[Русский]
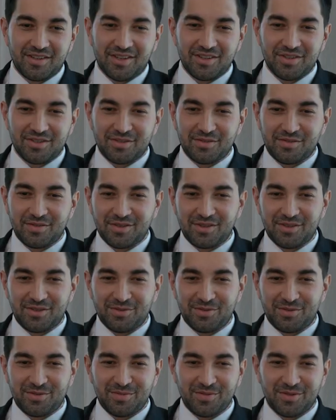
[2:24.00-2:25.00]
качество,
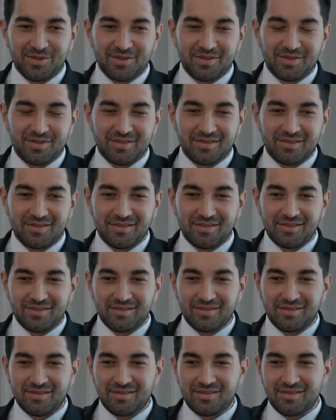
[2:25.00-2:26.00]
которое
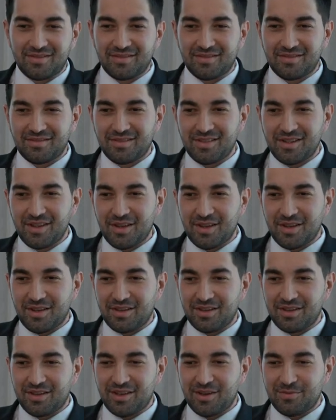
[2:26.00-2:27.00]
бы
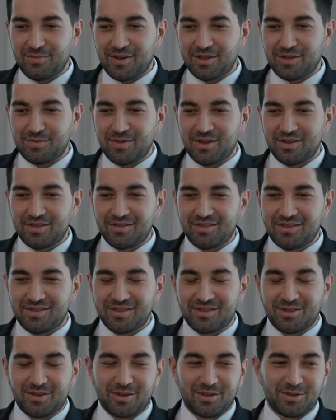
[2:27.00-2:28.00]
я бы отметил,
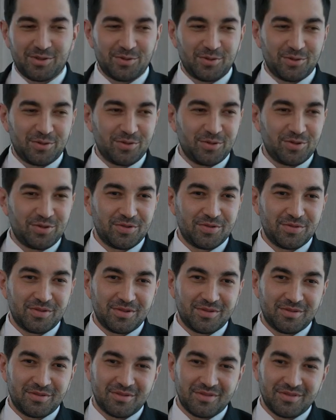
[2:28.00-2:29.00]
это
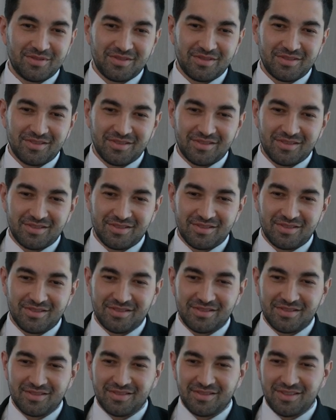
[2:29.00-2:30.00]
стрессоустойчивость. Э,